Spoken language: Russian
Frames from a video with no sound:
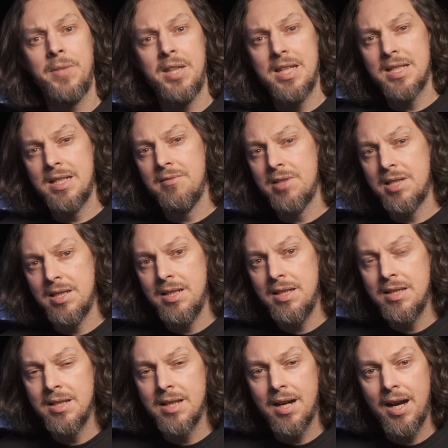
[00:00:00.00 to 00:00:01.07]
Если вы
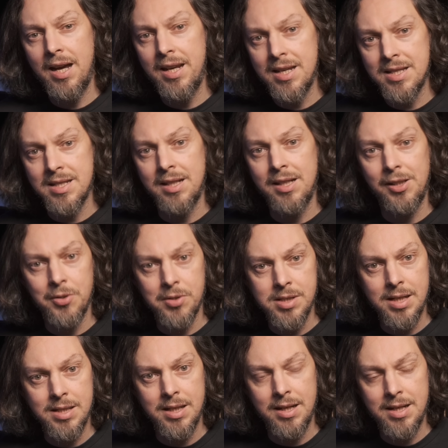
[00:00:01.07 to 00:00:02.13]
сидите на хайрезах и
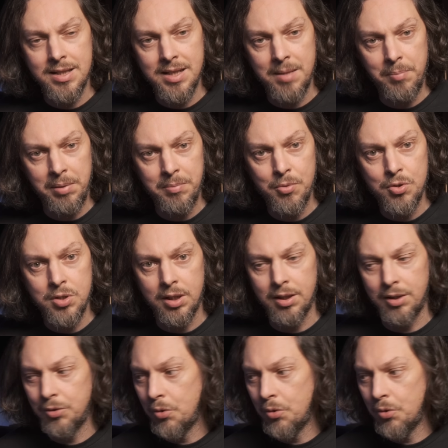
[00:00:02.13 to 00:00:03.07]
лослесах из Apple Music,